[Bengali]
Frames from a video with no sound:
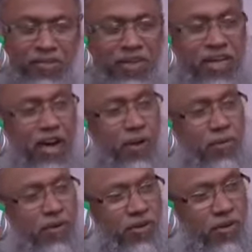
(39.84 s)
সে
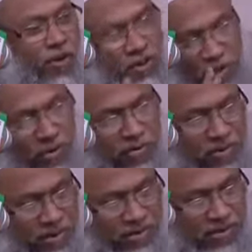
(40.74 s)
নিরানব্বই জনকে হত্যা করে
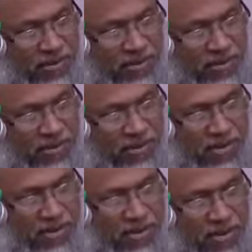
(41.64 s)
ফেলেছে
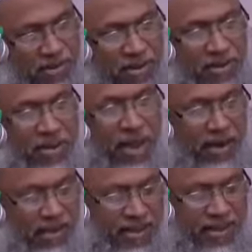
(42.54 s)

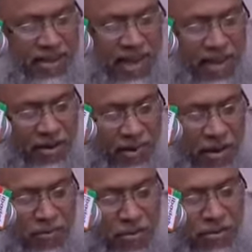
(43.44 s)
তার এই এই
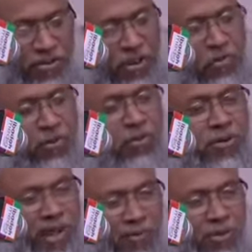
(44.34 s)
এই প্রশ্নের
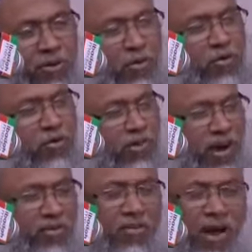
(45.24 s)
মতোই তার মধ্যে
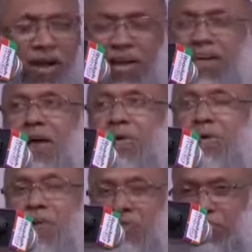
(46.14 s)
অনুশোচনা আসলো আল্লাহ কি
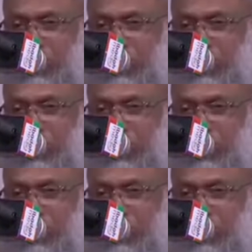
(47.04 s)
আমাকে মাফ